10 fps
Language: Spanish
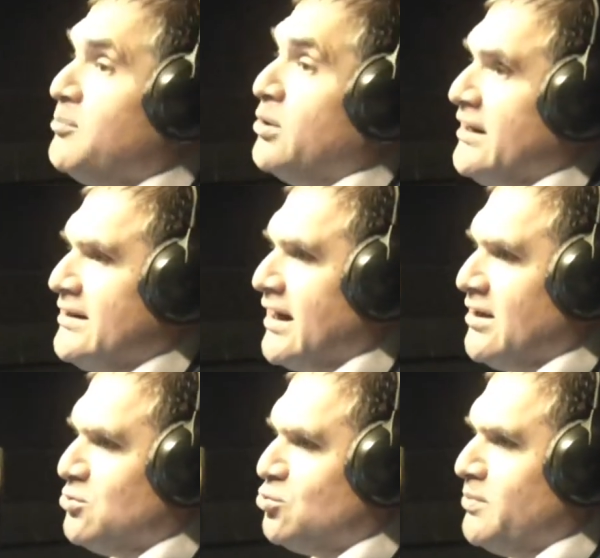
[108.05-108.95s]
en política,
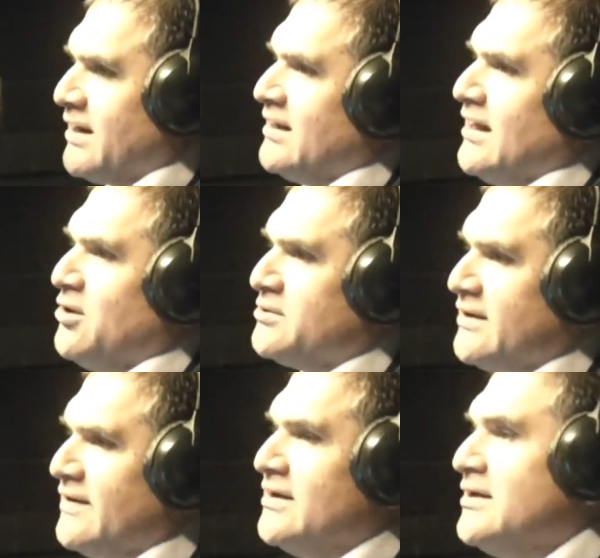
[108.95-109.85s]
y tú más que nadie lo
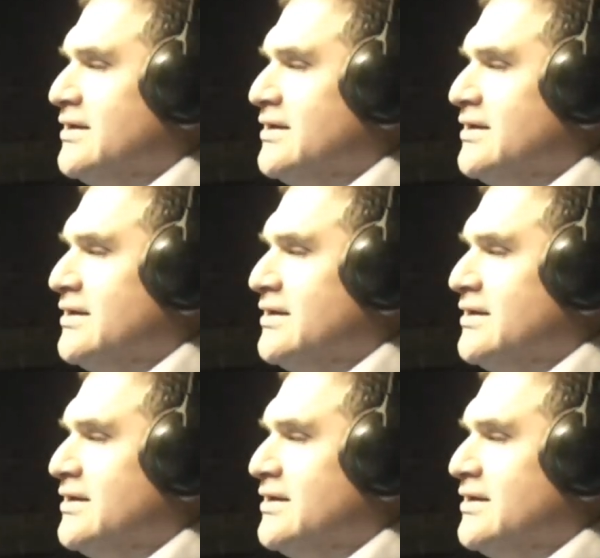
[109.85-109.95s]
sabe